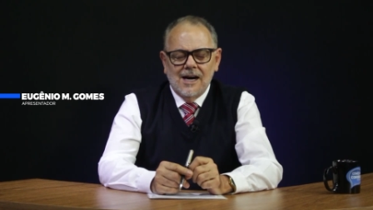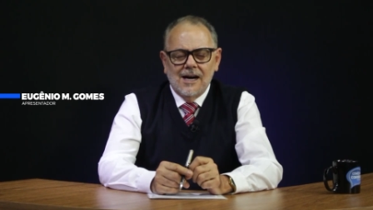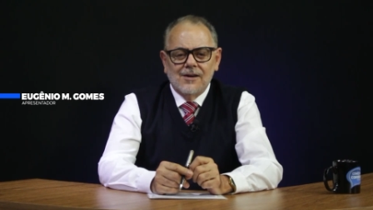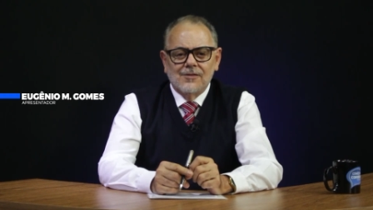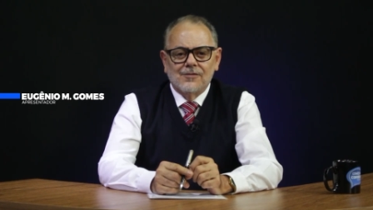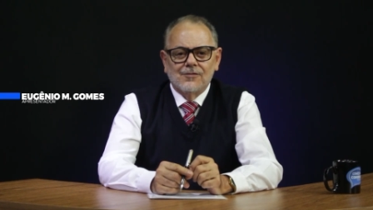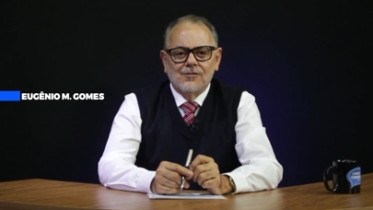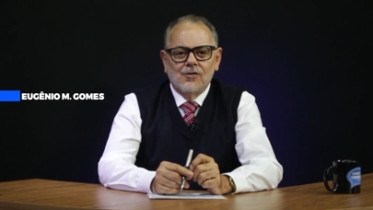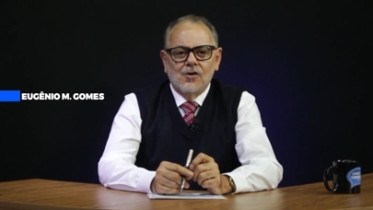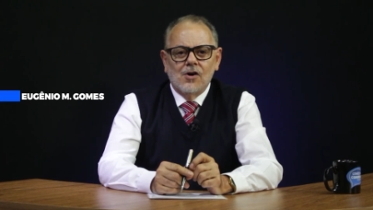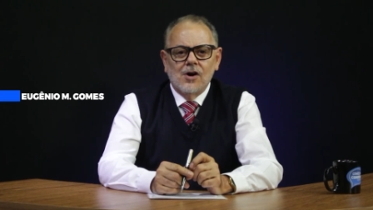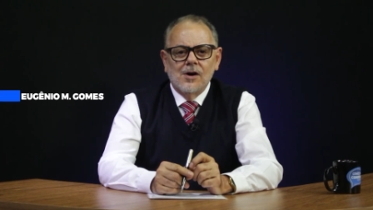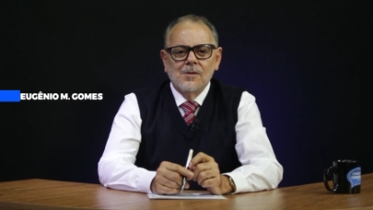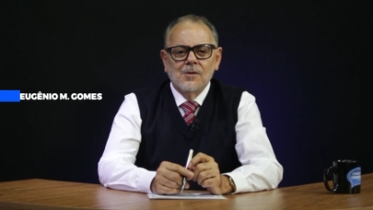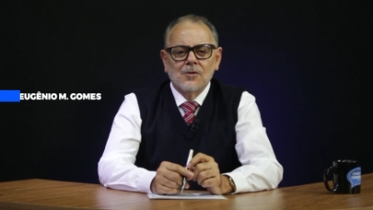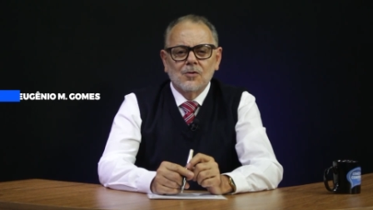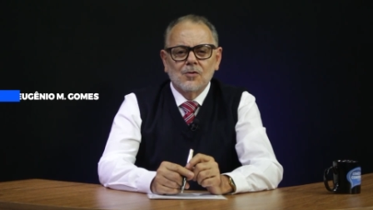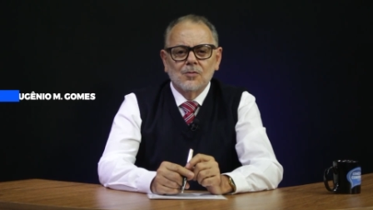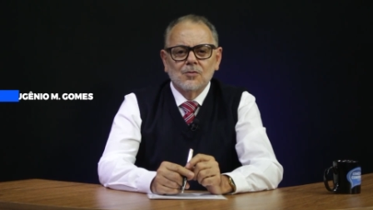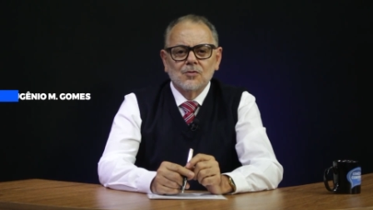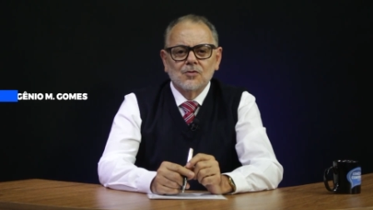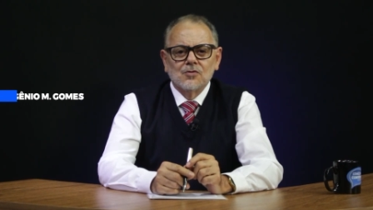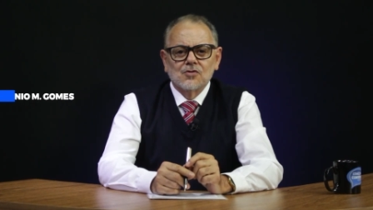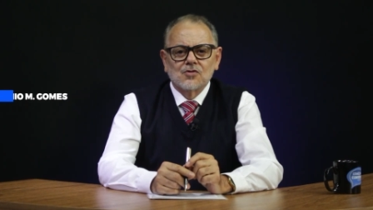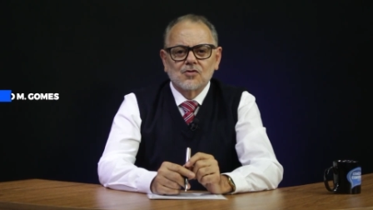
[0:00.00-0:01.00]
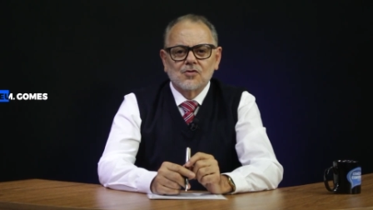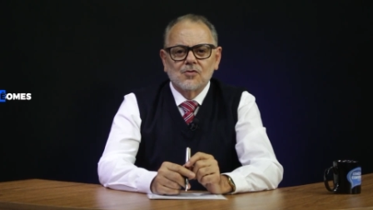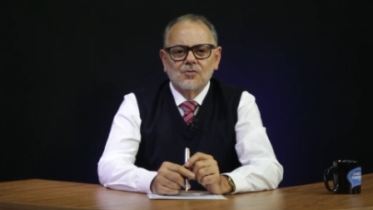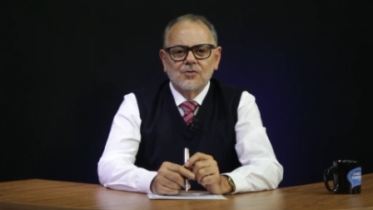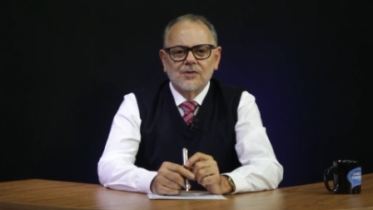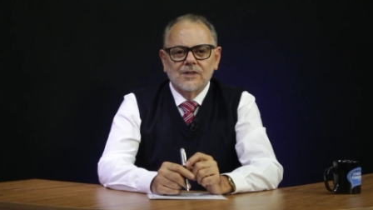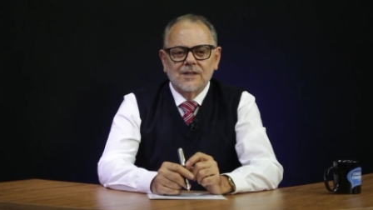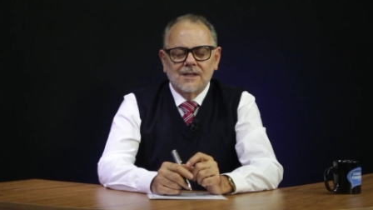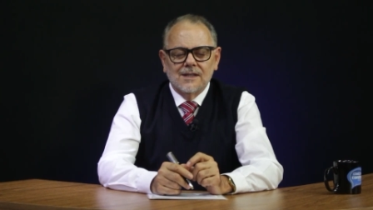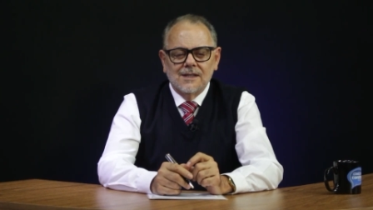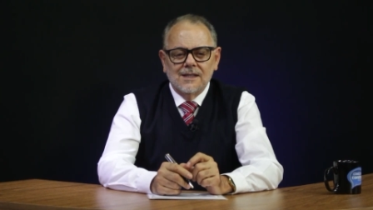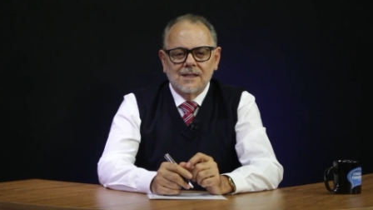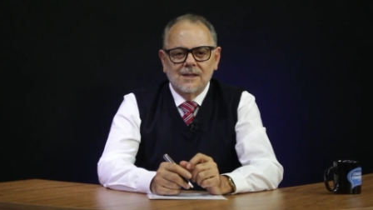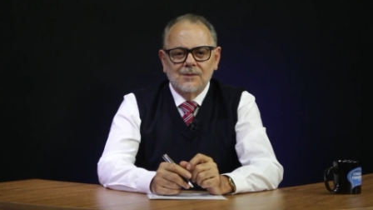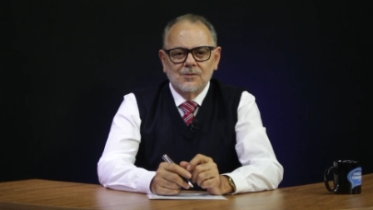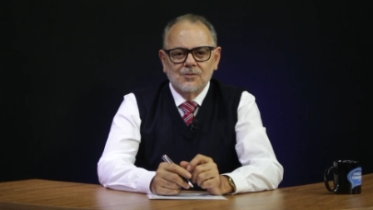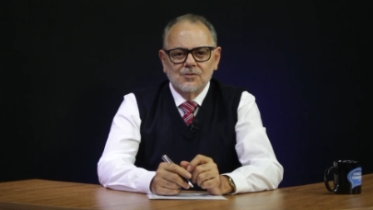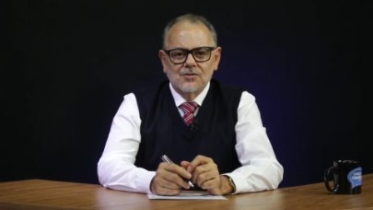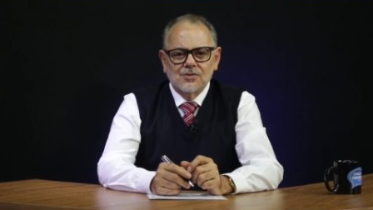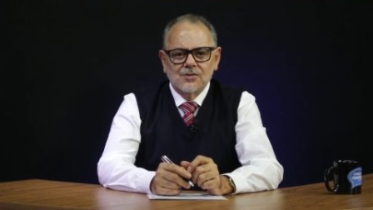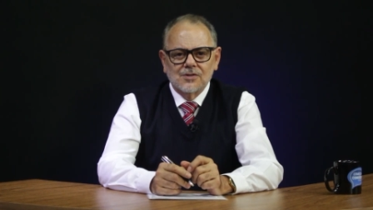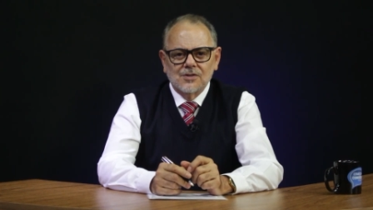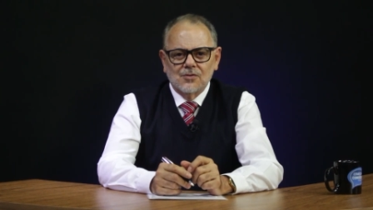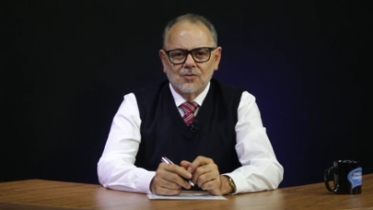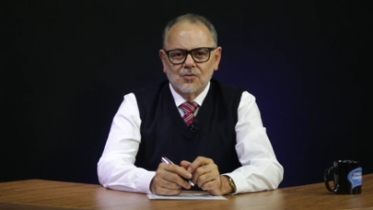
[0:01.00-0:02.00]
a forma como nos
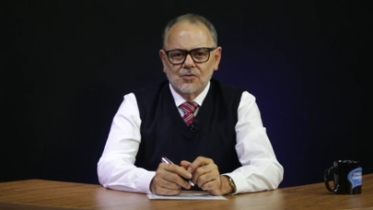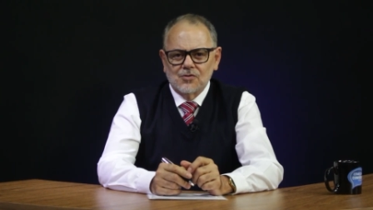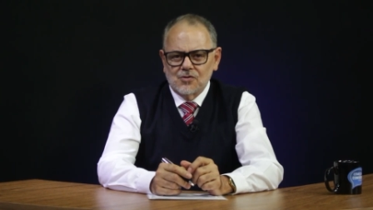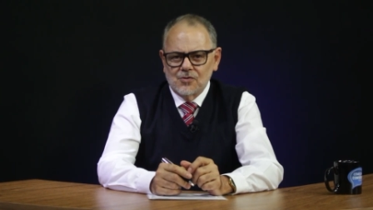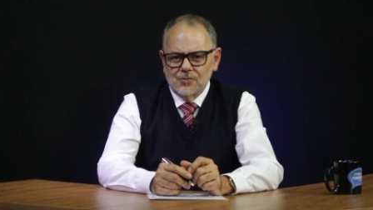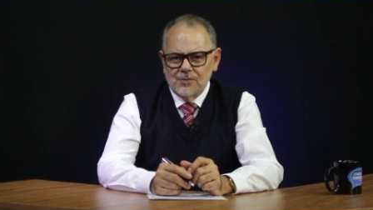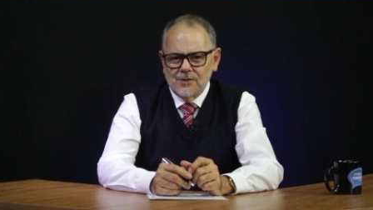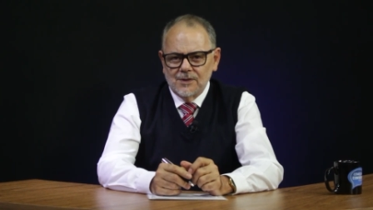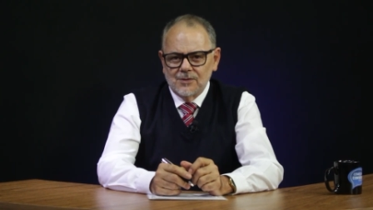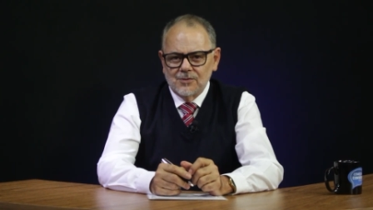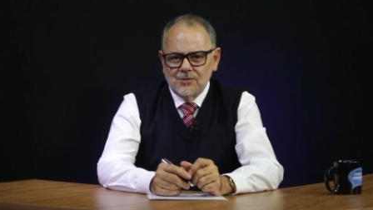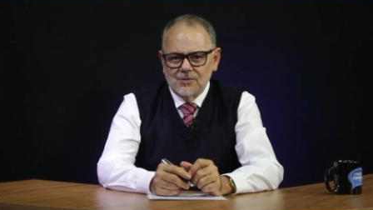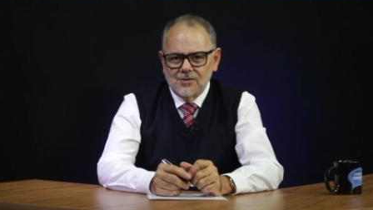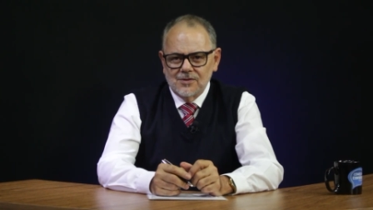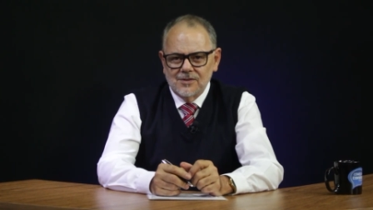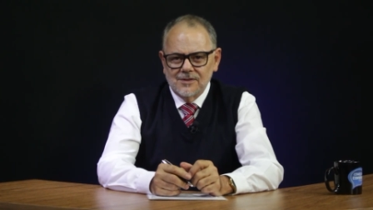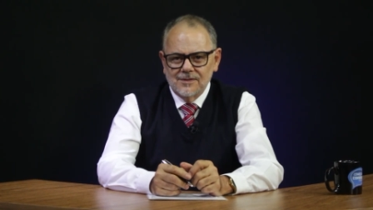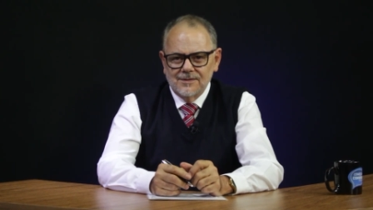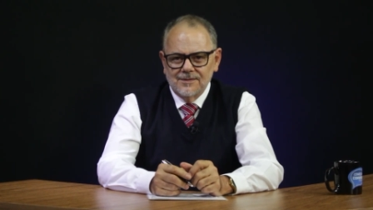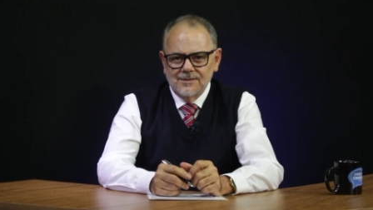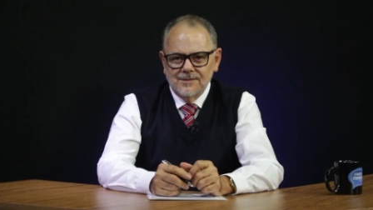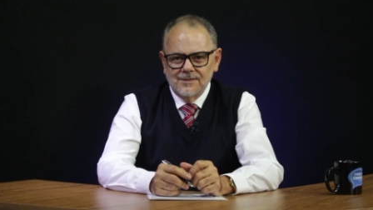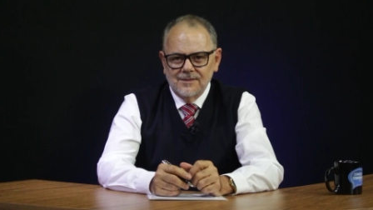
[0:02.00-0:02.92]
comunicamos e consumimos.